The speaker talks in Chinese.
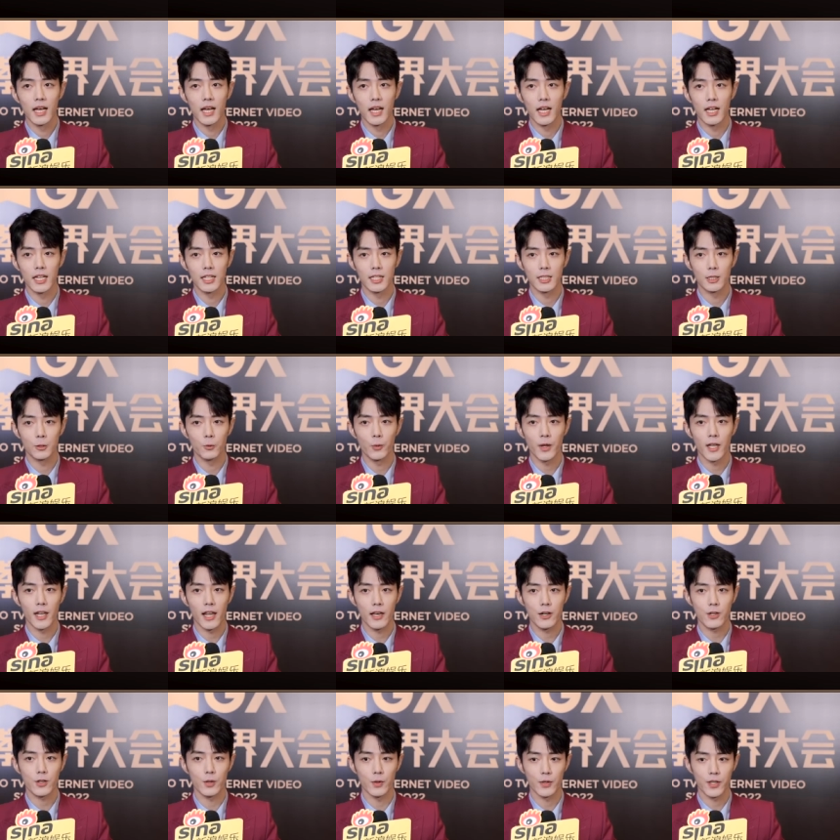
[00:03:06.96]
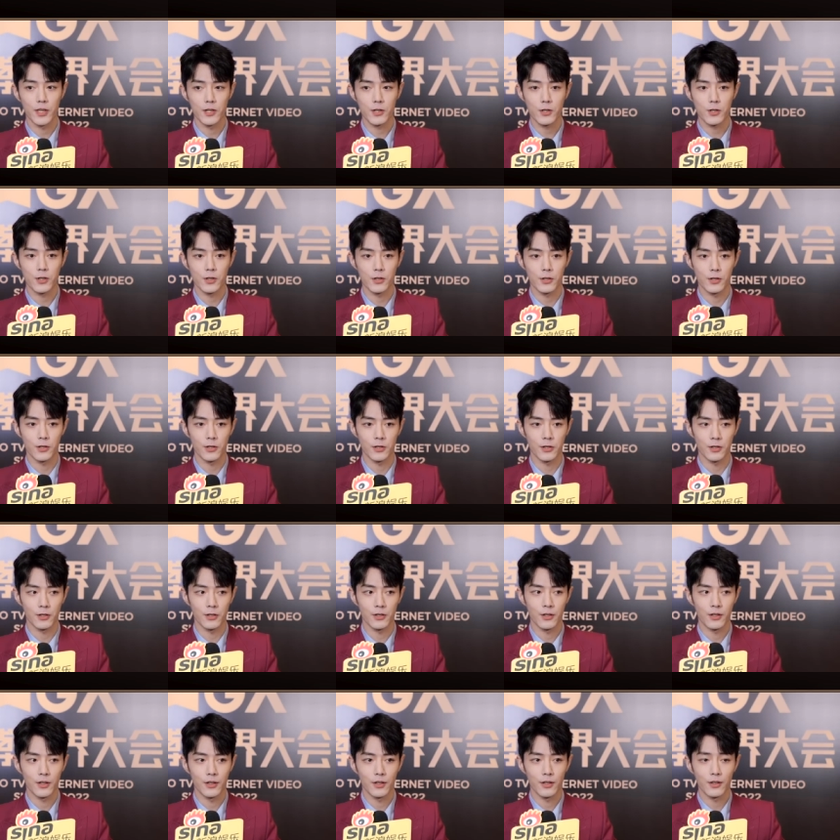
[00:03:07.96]
呃，未来首先
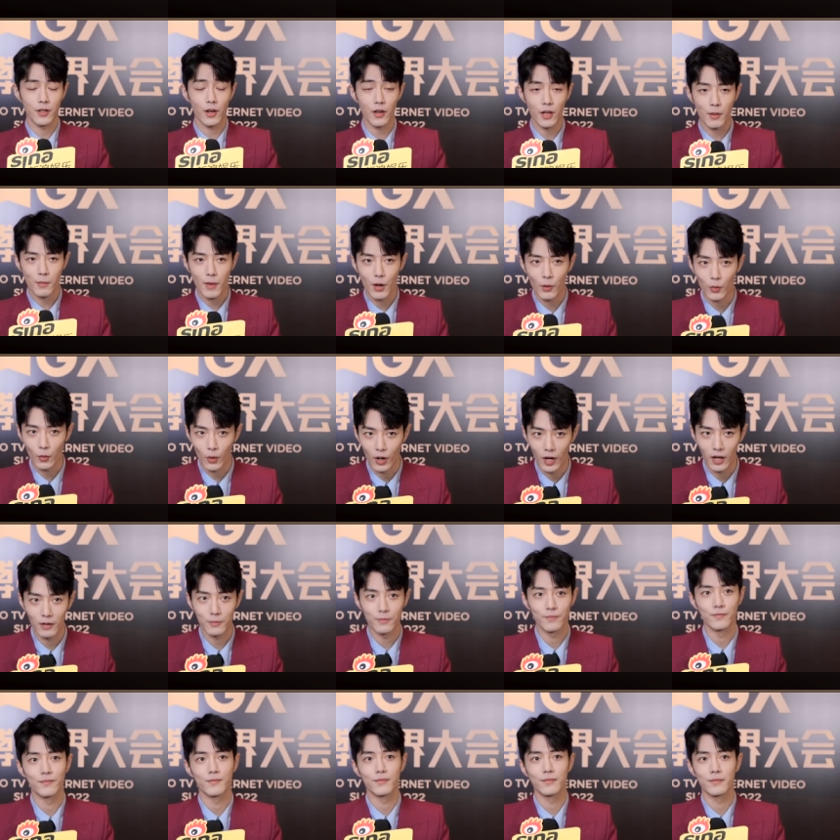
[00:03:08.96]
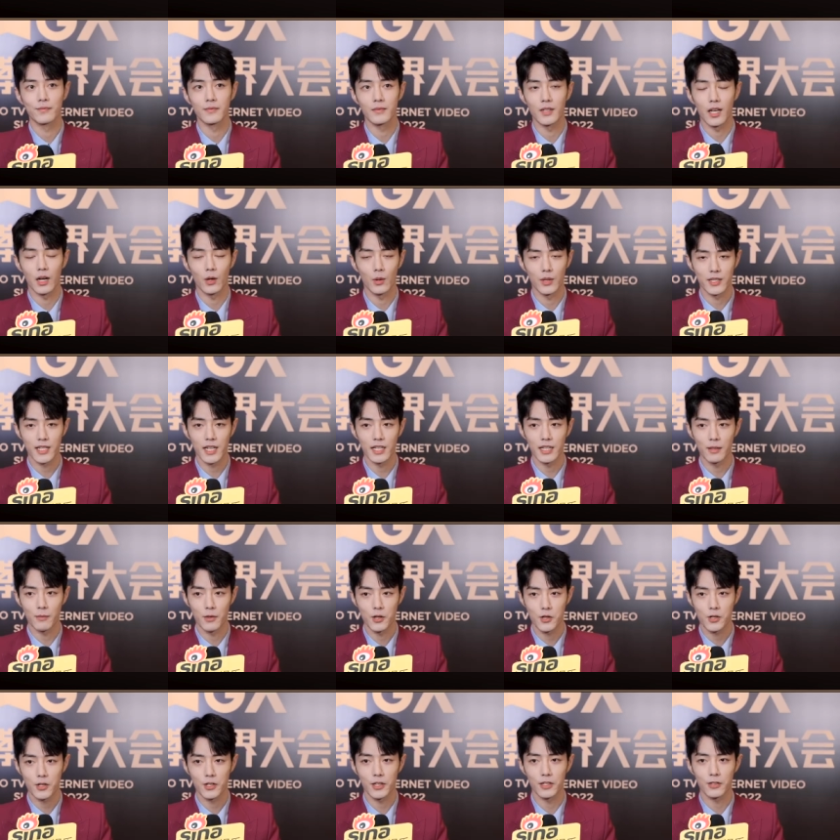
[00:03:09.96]
是《胶原伴我》，啊，我在里
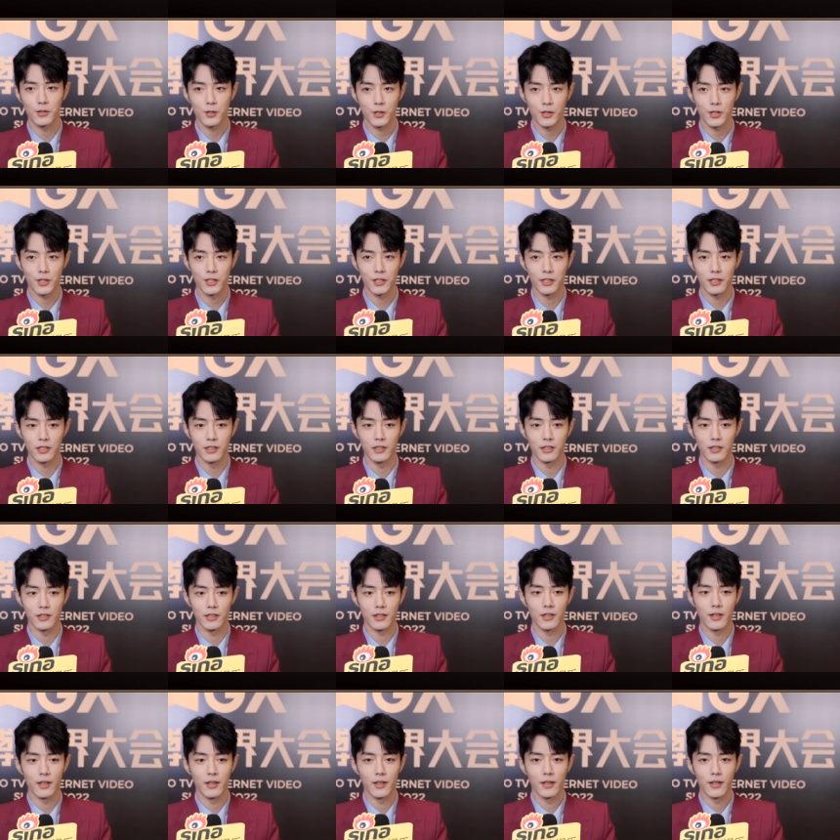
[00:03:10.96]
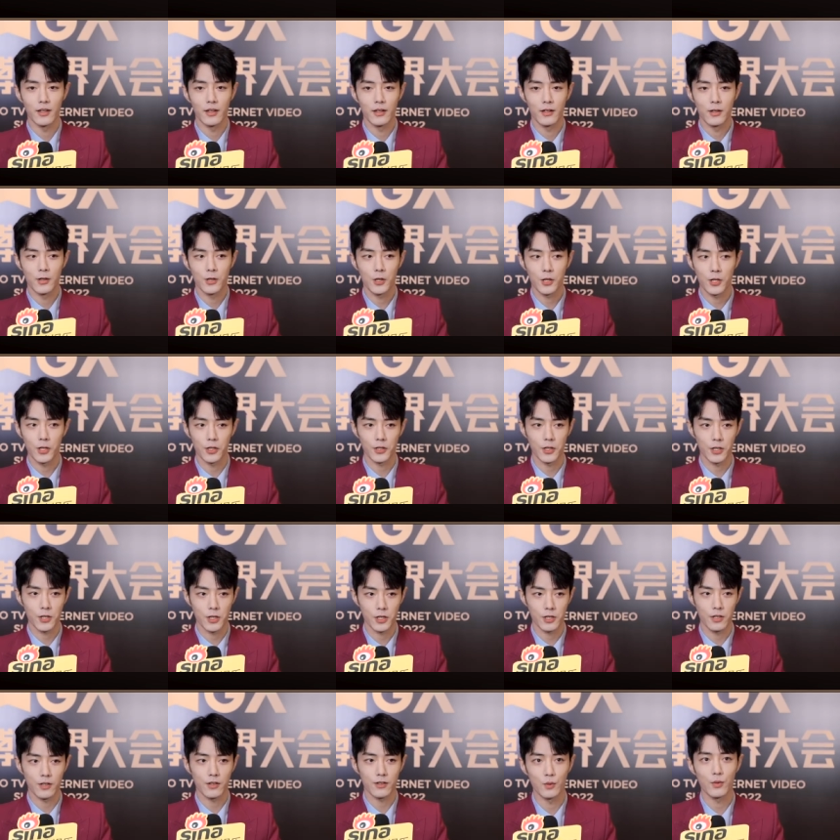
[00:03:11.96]
面饰演的是一个设计
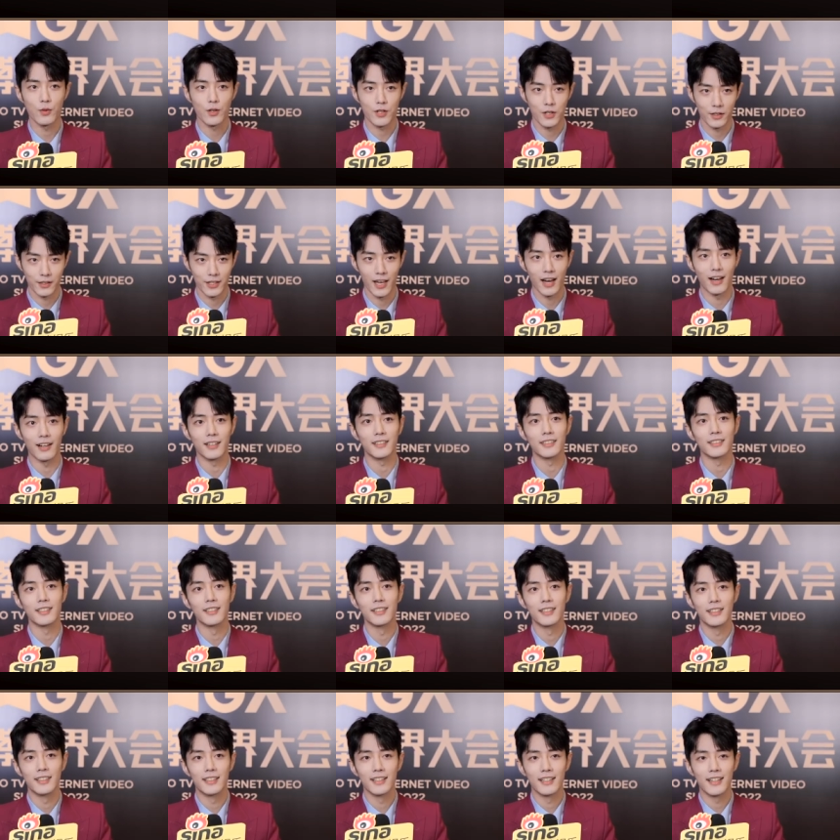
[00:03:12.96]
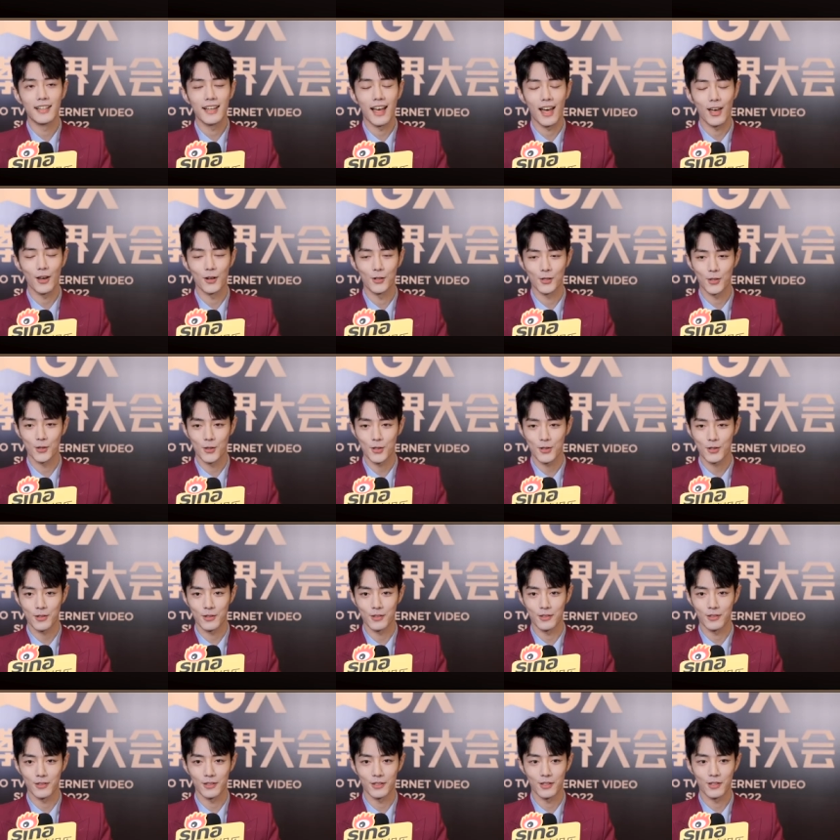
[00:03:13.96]
师盛阳。还有就
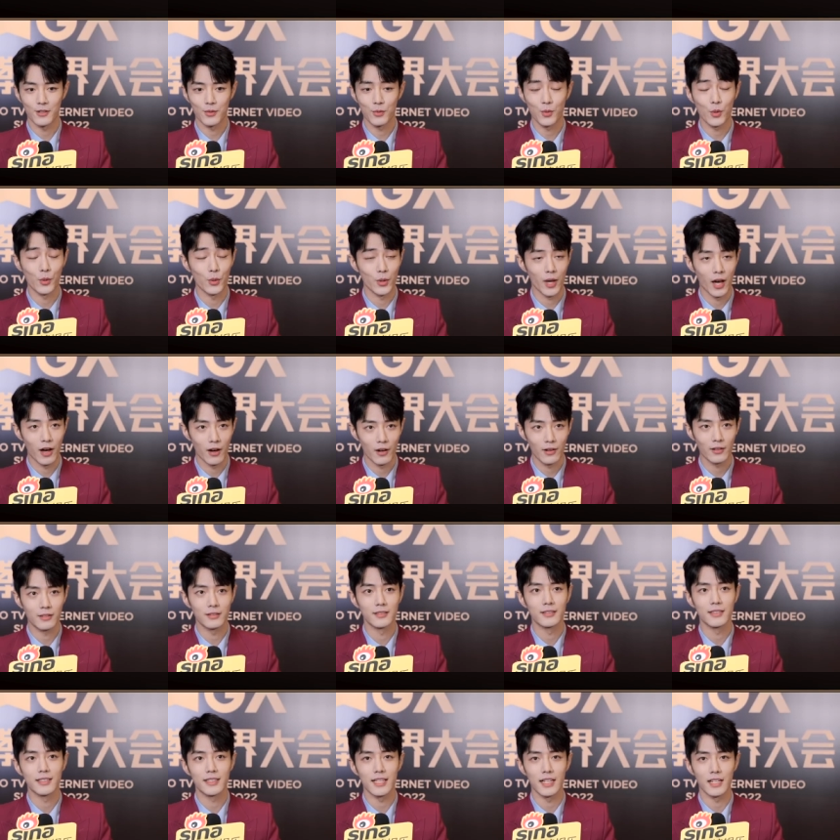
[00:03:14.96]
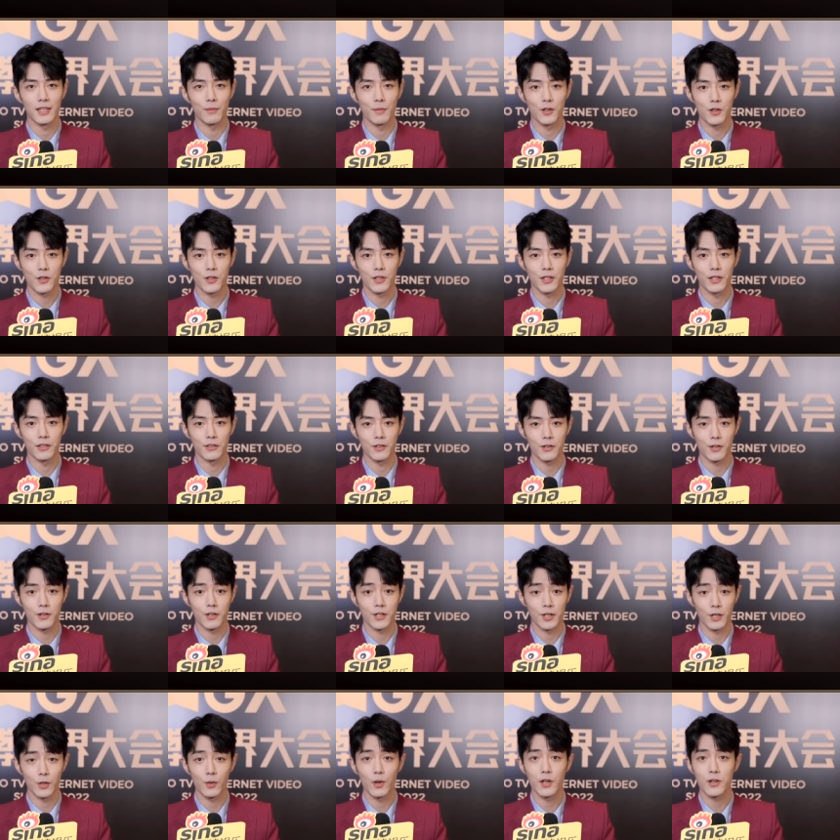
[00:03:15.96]
是玉骨遥在里面饰演的是
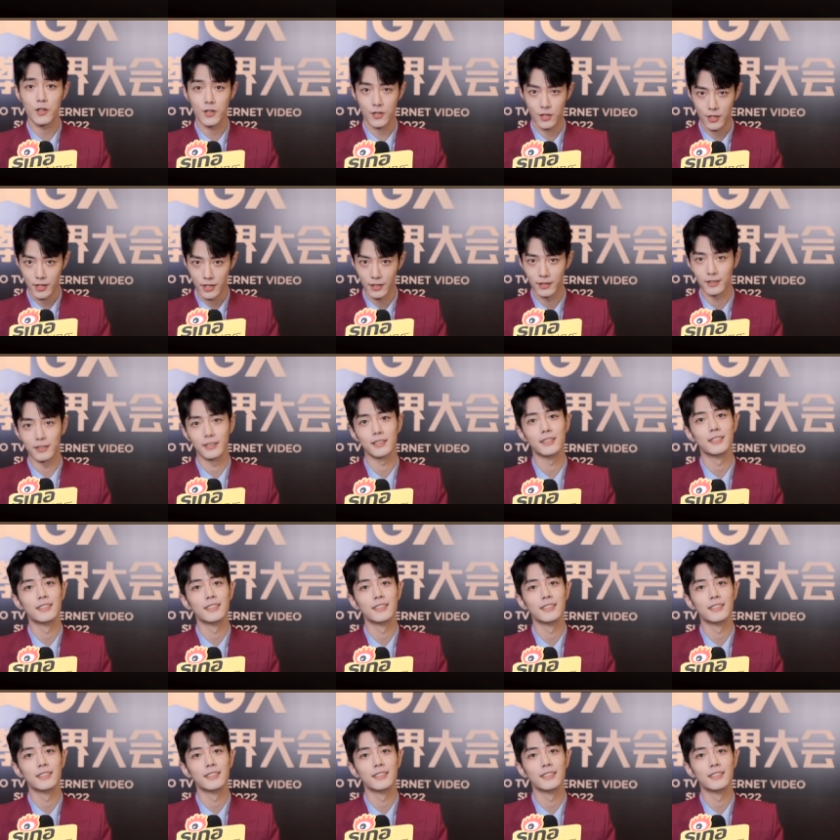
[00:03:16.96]
神官石影，